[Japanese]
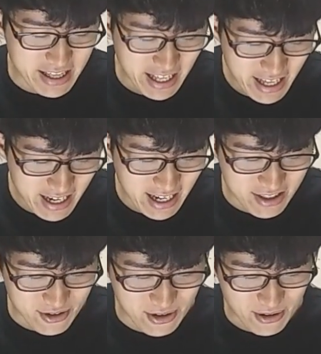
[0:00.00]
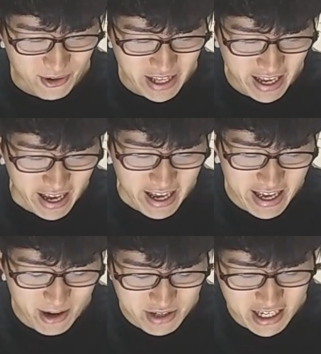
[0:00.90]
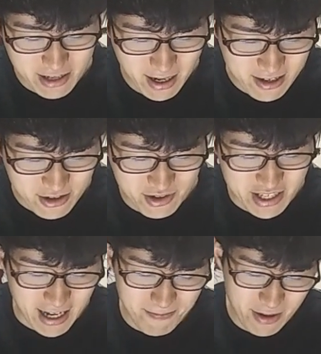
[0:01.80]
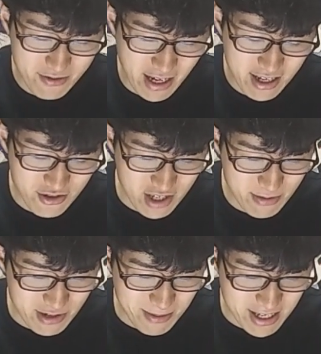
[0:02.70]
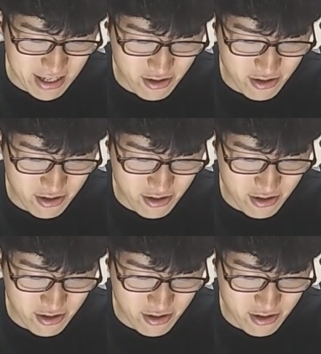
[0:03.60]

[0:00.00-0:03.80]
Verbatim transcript: 7巻というこうね、えー、こちら29,872部売れまして、